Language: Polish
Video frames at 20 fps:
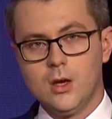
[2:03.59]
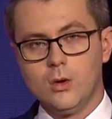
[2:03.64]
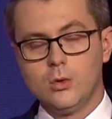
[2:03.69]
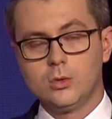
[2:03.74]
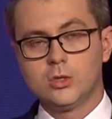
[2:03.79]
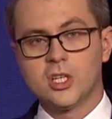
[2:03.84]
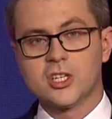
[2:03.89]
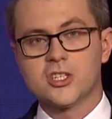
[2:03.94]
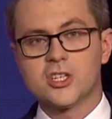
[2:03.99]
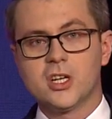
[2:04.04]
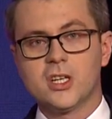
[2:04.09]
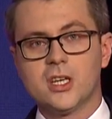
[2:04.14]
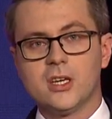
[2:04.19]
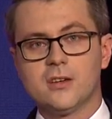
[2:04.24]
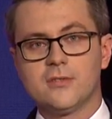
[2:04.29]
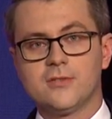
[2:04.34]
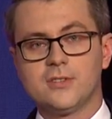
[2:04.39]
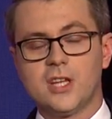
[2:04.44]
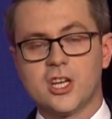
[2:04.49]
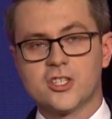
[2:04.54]

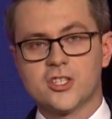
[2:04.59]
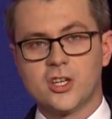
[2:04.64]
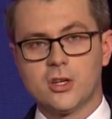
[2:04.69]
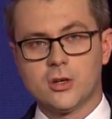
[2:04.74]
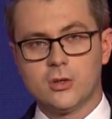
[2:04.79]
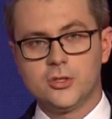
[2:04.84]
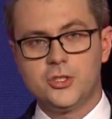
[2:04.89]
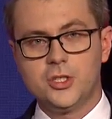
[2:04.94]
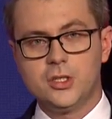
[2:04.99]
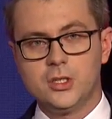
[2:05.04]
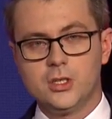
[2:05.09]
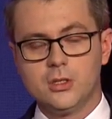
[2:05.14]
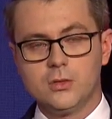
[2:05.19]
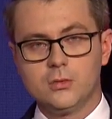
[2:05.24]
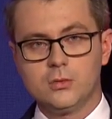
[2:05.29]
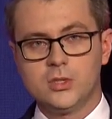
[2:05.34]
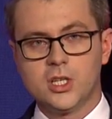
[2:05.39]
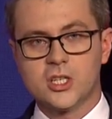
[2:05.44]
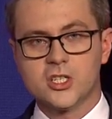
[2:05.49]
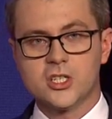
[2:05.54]
uderzenie w nasze rodziny,
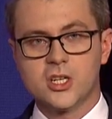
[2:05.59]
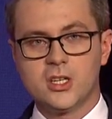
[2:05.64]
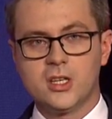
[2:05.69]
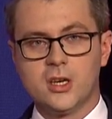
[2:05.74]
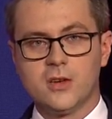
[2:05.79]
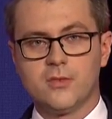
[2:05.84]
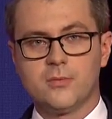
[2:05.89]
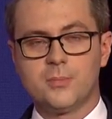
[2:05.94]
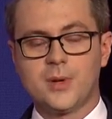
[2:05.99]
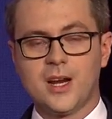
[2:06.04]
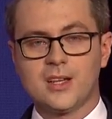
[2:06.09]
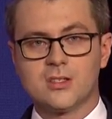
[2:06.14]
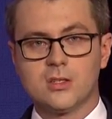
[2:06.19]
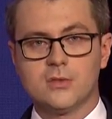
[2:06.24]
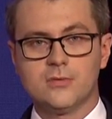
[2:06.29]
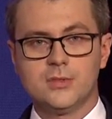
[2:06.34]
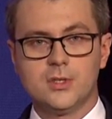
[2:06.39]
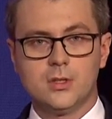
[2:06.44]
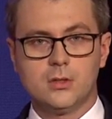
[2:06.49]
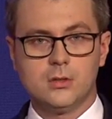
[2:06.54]
uderzenie w
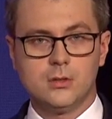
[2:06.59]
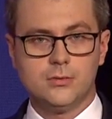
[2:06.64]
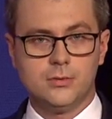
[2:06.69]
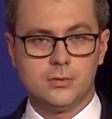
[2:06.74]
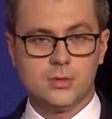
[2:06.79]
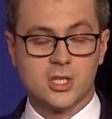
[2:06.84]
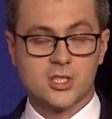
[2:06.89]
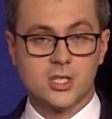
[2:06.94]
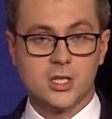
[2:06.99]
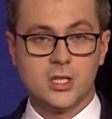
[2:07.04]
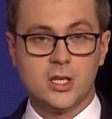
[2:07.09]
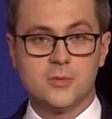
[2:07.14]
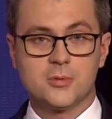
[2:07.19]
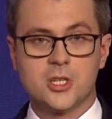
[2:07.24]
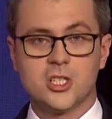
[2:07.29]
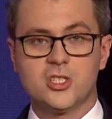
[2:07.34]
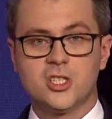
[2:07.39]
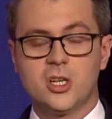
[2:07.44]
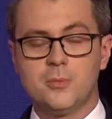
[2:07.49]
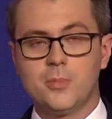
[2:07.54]
pracowników, uderzenie w
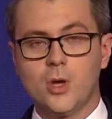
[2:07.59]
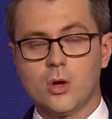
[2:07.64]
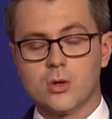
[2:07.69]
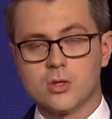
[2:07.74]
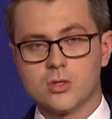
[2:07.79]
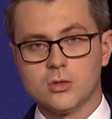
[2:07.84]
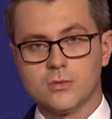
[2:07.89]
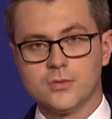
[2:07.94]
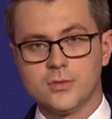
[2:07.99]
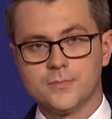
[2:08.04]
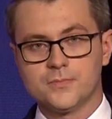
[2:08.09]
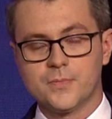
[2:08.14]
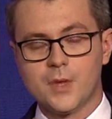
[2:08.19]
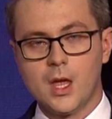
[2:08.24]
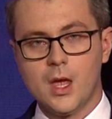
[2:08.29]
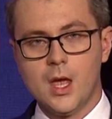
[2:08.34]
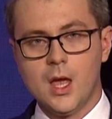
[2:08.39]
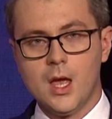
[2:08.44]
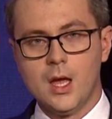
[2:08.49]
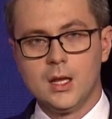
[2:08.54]
przedsiębiorców.
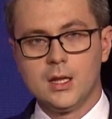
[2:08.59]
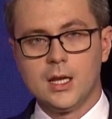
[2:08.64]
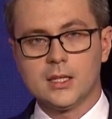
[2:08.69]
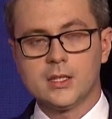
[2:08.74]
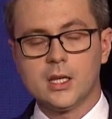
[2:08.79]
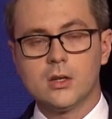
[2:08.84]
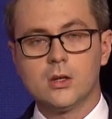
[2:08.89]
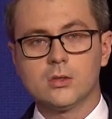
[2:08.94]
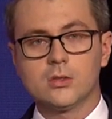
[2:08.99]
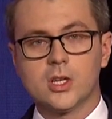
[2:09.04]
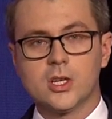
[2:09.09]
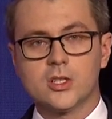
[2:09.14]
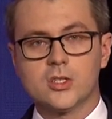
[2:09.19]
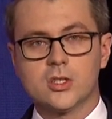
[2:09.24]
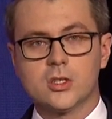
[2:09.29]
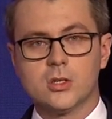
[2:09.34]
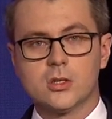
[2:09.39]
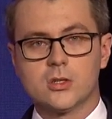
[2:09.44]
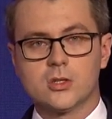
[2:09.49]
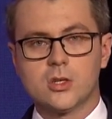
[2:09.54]
Dlatego
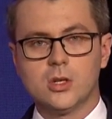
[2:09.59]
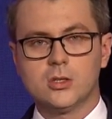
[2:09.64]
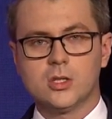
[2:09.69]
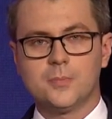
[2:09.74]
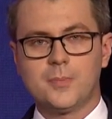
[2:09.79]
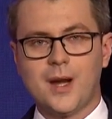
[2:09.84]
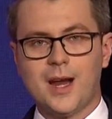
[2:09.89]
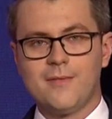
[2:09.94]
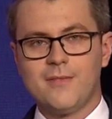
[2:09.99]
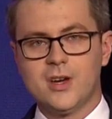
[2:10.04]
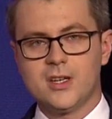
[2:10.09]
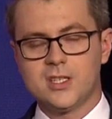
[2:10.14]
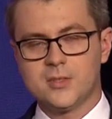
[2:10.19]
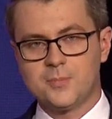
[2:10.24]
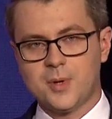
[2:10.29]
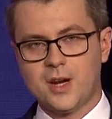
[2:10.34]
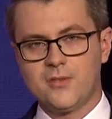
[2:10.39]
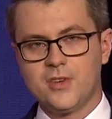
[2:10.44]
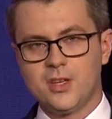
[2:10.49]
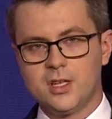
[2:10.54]
też rząd Prawa i
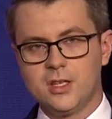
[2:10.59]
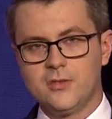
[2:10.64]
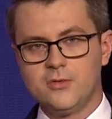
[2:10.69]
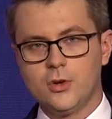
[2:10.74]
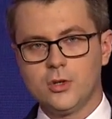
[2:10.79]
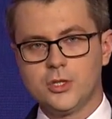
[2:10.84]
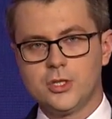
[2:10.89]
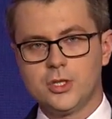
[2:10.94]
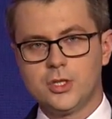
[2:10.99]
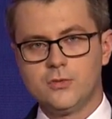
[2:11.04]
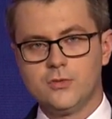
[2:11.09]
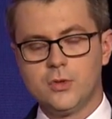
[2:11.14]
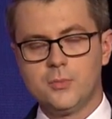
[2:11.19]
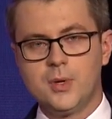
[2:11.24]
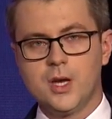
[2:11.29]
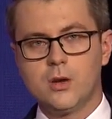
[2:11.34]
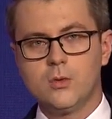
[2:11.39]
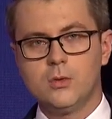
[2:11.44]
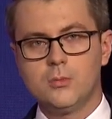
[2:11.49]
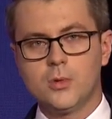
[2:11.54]
Sprawiedliwości w
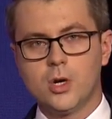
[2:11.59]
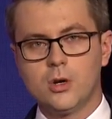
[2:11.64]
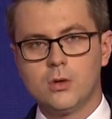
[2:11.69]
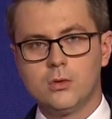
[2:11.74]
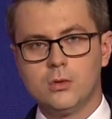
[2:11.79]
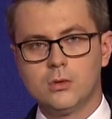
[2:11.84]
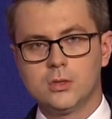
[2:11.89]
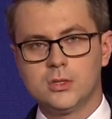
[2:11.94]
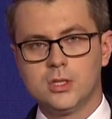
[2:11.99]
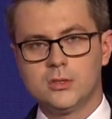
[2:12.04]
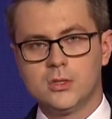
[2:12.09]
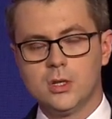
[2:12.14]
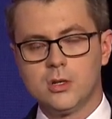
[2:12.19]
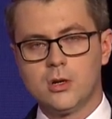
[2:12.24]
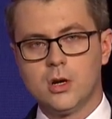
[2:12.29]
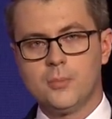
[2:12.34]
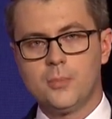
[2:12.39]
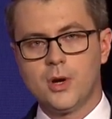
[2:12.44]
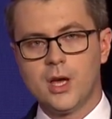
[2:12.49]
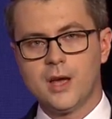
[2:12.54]
ubiegłym roku, gdy
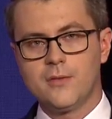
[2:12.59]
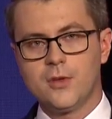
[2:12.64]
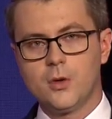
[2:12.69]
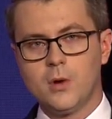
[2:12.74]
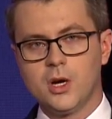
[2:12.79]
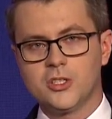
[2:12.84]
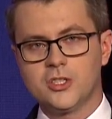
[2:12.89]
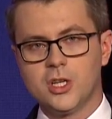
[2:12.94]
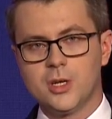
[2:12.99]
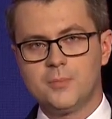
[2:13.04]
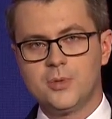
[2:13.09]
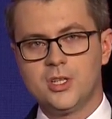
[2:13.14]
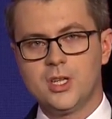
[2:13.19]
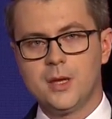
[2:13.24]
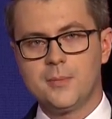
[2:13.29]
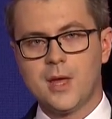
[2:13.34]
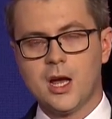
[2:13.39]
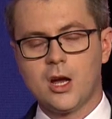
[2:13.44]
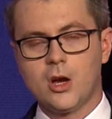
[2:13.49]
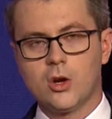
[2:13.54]
tylko pojawiła się
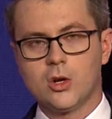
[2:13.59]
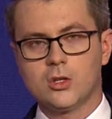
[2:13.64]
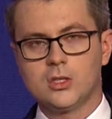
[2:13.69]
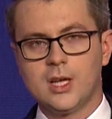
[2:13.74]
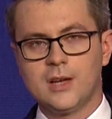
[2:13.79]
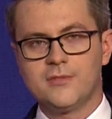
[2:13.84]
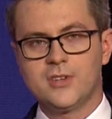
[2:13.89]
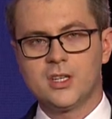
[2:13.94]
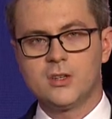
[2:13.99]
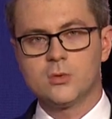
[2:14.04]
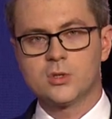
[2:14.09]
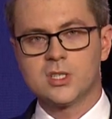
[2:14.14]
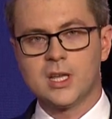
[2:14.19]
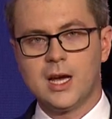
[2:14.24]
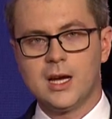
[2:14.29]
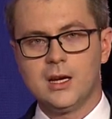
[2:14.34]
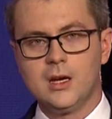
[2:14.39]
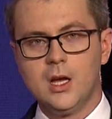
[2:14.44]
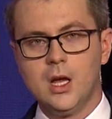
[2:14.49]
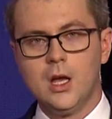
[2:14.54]
epidemia
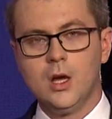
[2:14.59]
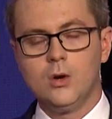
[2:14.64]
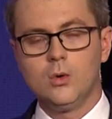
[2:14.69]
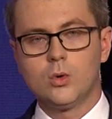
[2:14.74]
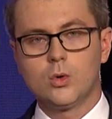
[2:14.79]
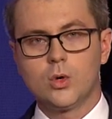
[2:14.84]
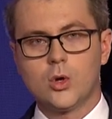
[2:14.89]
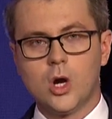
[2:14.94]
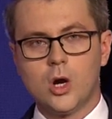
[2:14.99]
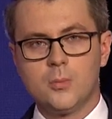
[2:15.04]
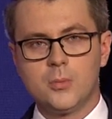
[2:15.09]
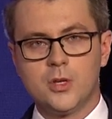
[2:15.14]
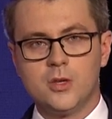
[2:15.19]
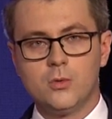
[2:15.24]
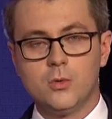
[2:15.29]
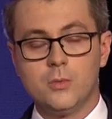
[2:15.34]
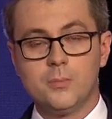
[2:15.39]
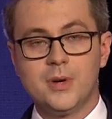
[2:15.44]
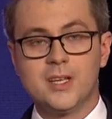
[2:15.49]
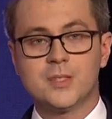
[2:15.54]
koronawirusa,
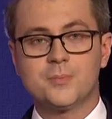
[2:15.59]
uruchomił